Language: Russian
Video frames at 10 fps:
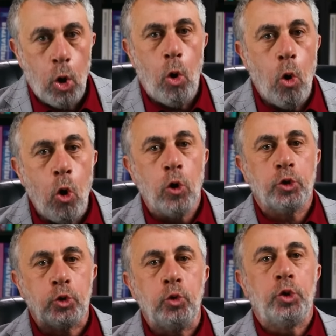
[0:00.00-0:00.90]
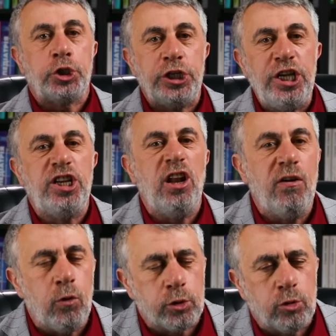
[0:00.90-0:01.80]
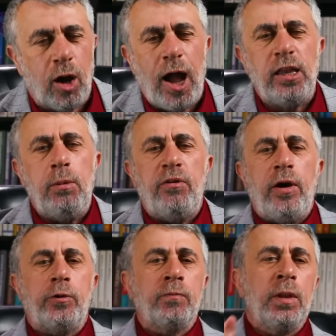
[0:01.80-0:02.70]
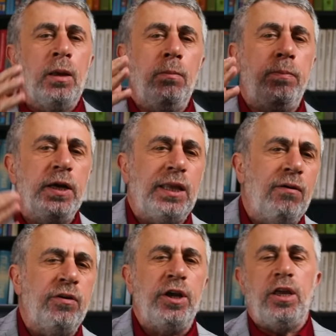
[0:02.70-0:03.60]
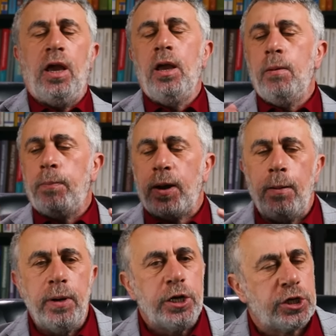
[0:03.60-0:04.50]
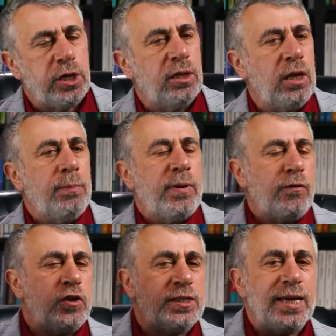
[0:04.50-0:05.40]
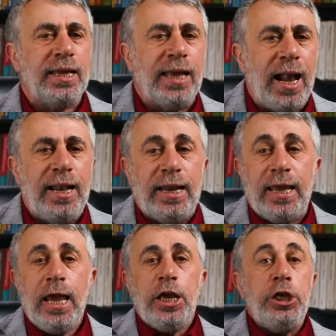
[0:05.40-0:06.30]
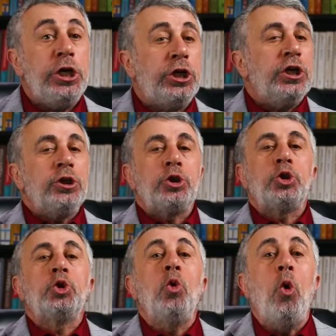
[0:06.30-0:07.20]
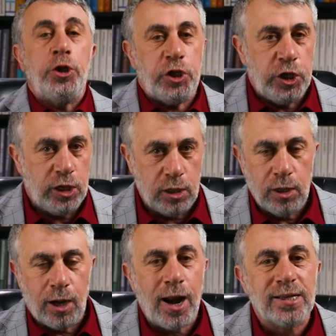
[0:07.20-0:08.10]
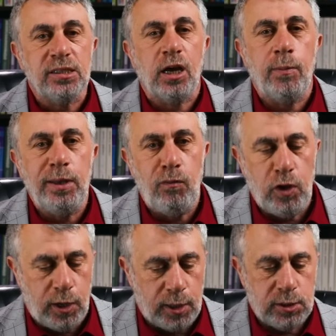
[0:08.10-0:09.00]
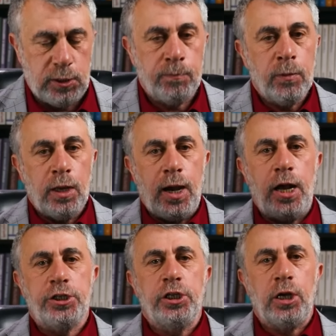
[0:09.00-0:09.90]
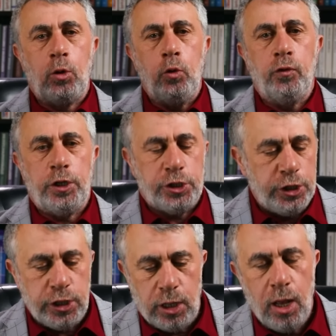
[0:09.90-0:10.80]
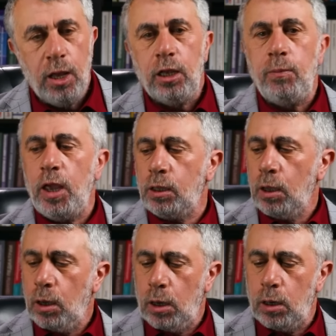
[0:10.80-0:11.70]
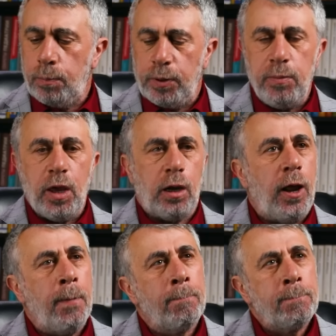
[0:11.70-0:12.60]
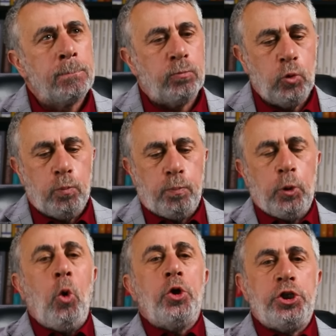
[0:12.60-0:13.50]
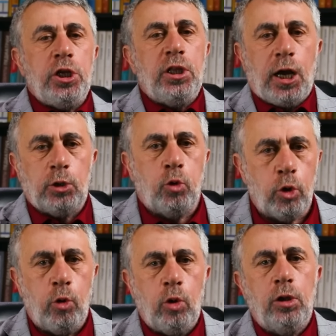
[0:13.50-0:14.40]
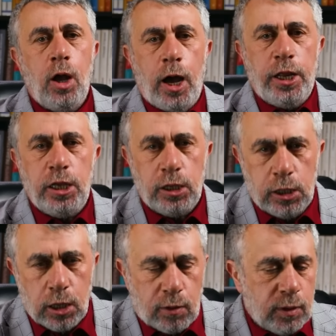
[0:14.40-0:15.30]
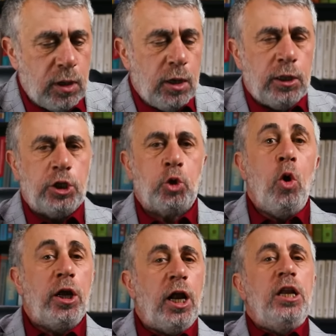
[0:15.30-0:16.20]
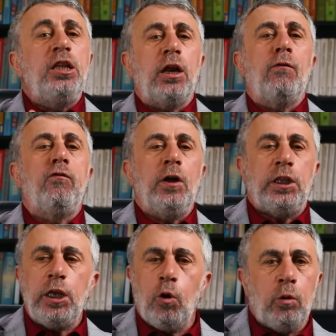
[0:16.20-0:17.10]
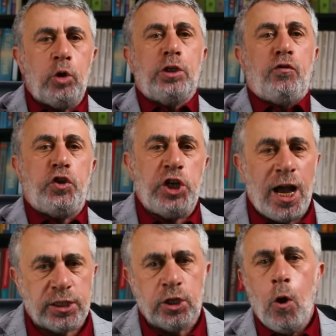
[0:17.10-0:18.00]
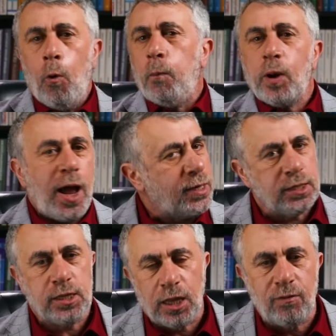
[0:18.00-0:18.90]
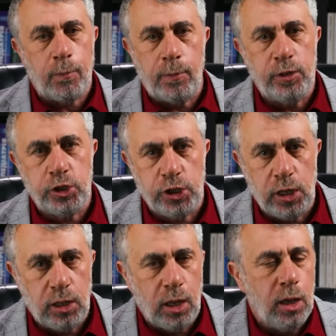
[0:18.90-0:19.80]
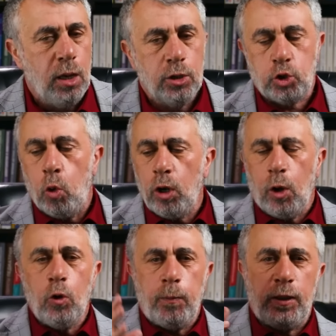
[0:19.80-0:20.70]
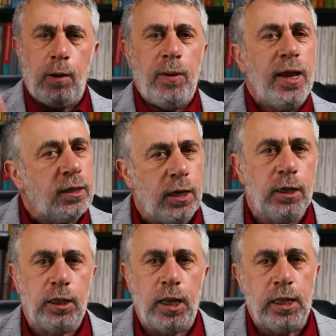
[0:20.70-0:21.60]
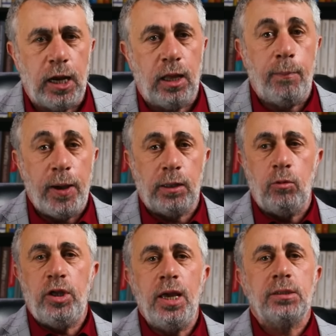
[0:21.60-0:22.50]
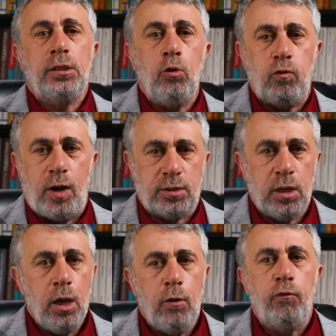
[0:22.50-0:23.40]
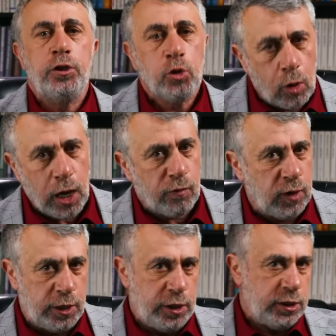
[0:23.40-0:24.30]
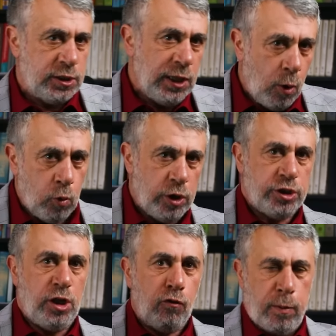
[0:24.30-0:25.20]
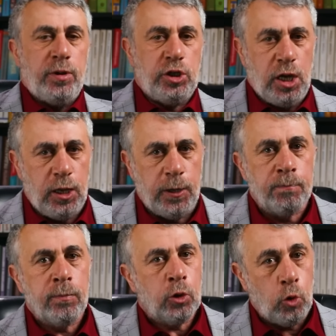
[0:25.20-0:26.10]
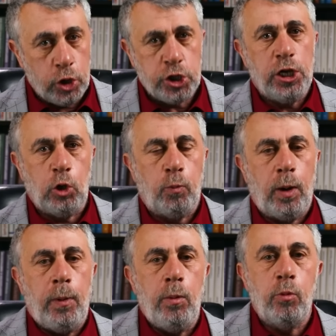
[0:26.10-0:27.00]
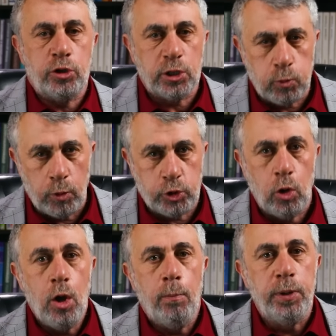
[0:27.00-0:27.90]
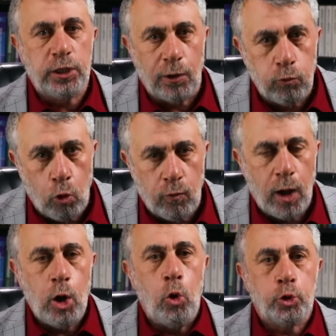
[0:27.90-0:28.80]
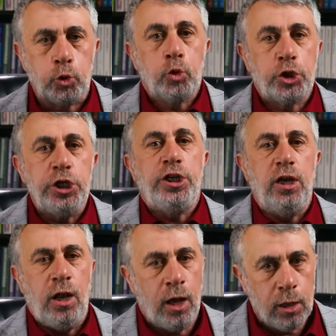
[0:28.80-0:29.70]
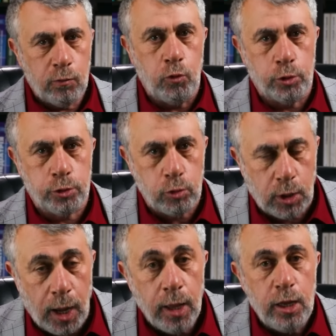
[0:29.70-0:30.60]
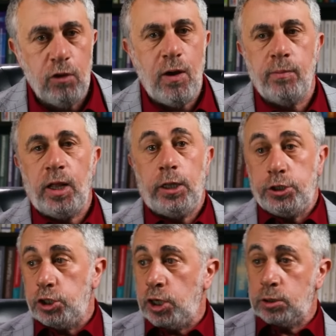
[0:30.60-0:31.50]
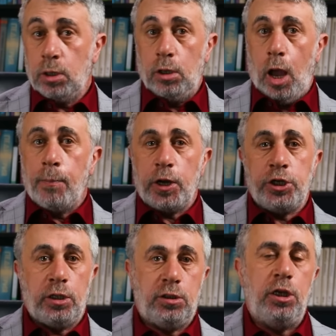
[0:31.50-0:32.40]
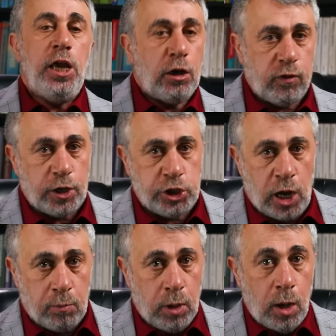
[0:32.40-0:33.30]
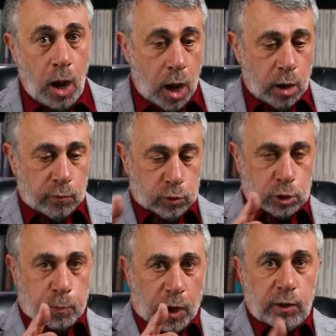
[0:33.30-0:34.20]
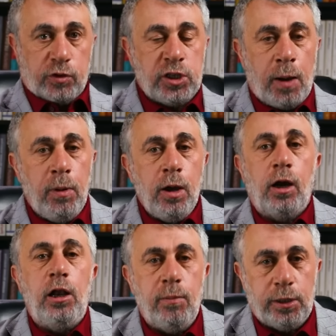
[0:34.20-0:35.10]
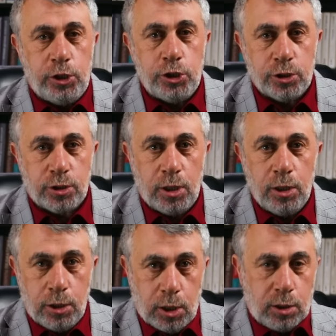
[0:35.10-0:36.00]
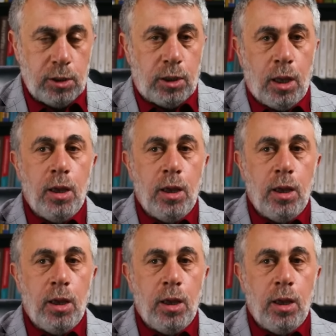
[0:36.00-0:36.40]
Осушители воздуха. Они бывают бытовые, промышленные, профессиональные. Их сотни разных модификаций. Каждый такой осушитель имеет э, примерно ну, площадь, на которую он ориентирован, на сколько литров воды он может в час убрать из этого помещения, сколько он потребляет электроэнергии. Поэтому если у вас высокая влажность на улице и в помещении, то решить эту проблему можно с помощью бытового осушителя воздуха, и вам надо сейчас обращаться не к врачам, а вот к продавцам климатической техники.